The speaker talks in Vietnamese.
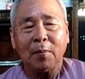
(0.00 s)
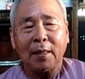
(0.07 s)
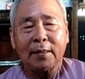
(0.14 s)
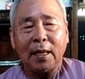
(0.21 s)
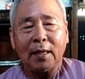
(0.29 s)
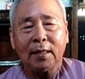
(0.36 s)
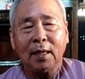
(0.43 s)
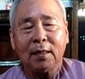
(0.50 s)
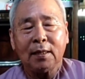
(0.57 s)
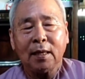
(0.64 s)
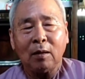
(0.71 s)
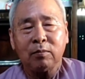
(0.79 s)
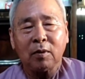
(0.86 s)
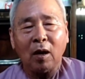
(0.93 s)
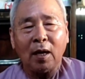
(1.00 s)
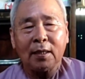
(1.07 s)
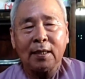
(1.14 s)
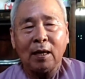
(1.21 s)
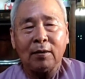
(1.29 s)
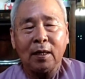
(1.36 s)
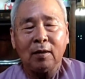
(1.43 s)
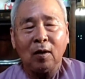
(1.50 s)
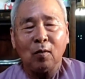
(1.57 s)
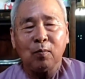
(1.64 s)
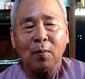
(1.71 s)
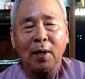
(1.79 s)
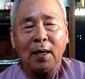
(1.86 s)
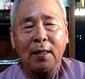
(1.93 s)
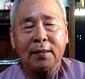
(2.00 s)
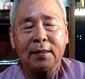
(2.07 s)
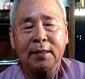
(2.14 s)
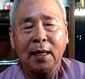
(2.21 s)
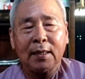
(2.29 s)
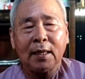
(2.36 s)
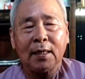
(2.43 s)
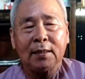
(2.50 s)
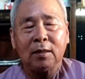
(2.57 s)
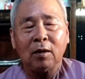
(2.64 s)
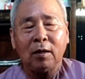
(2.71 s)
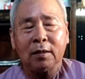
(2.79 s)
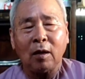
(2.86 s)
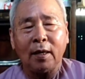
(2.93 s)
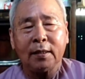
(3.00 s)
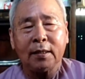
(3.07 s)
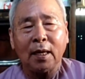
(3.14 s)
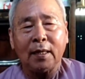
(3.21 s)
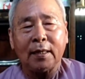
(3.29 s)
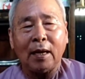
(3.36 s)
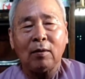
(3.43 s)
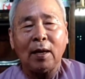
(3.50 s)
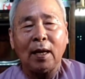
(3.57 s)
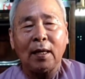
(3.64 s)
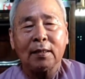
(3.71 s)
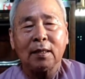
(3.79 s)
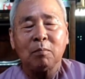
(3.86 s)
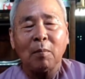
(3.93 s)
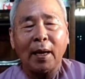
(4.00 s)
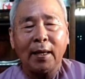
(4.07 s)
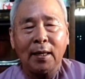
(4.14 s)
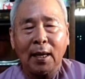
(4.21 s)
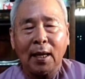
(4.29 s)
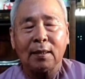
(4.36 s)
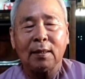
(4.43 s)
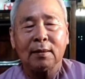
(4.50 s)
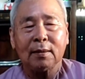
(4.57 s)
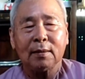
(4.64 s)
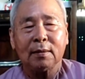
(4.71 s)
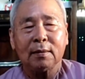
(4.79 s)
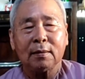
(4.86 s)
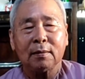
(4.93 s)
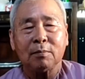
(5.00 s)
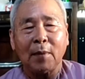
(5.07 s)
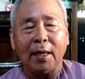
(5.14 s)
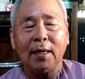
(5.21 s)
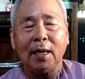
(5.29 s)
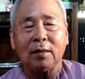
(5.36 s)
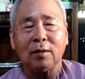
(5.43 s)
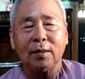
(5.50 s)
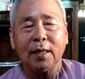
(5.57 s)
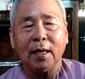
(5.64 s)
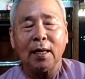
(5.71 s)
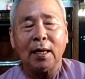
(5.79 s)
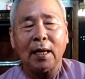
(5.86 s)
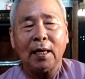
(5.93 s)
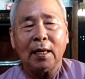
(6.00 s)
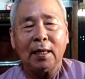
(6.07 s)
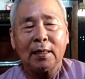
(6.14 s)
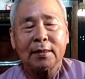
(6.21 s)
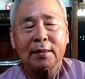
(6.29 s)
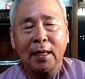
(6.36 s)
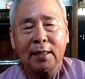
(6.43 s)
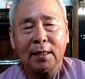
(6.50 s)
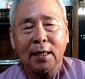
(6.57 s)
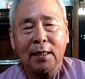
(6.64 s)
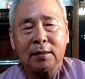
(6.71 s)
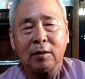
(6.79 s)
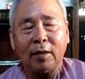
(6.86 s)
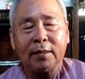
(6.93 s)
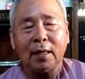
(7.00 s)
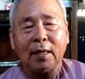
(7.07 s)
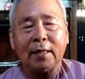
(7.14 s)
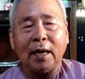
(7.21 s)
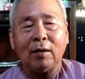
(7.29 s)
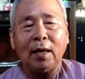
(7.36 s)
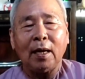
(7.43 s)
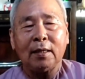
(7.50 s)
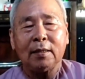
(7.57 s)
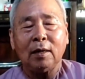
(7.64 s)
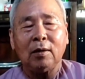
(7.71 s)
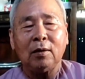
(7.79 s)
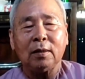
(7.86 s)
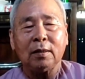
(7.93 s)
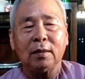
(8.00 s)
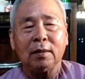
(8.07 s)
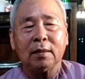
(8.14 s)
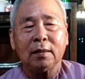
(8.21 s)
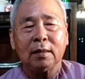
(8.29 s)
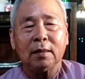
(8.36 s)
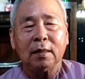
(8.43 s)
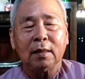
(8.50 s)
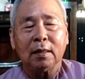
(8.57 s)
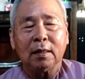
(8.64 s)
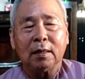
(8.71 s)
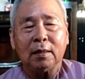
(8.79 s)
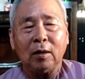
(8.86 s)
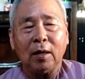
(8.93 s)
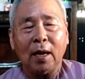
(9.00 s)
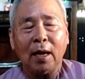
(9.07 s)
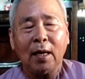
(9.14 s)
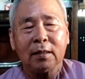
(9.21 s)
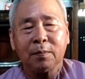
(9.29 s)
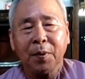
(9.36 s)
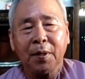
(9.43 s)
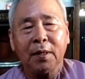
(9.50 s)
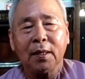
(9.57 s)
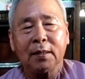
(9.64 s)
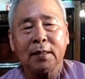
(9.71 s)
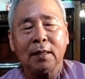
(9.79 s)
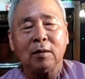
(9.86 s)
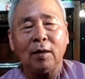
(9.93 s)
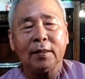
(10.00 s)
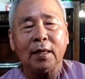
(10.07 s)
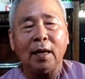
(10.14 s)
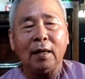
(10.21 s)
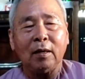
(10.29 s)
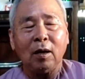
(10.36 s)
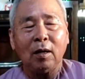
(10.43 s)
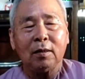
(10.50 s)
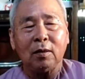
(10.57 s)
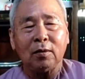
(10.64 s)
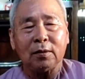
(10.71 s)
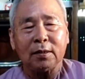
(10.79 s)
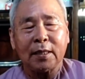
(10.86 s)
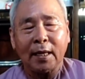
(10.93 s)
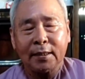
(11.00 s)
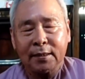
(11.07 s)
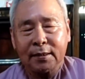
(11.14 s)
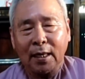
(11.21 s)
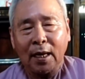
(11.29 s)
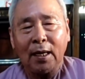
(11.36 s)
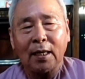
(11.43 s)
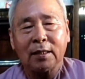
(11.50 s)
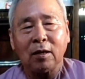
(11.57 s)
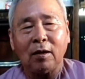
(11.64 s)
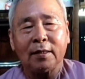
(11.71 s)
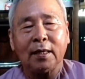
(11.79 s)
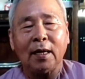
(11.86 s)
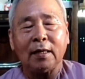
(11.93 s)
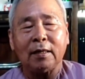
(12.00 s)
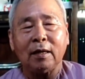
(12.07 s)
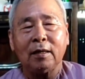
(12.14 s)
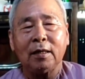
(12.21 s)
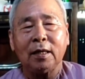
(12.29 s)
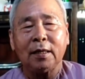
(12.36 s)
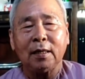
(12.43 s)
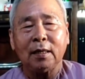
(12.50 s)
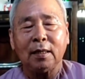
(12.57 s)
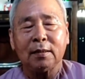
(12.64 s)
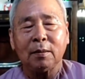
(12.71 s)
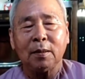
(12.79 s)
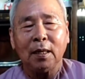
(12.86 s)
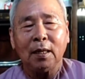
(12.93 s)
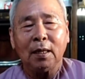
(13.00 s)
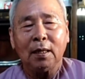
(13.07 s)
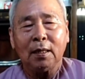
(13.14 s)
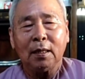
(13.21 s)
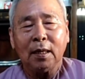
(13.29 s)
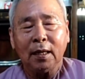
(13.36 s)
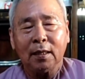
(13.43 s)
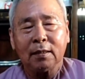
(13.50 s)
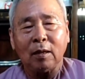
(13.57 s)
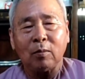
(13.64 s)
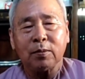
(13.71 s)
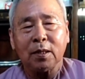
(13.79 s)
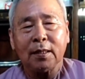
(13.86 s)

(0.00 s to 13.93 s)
mà chẳng những không đọa vào địa ngục mà lên sanh lên coi cõi trời đạo lợi tới bảy lần bảy lần có nghĩa là sanh lên cõi trời đạo lợi rồi rồi hết phước ở trên cõi trời đó rồi sanh trở lại cõi trời đó nữa liên tục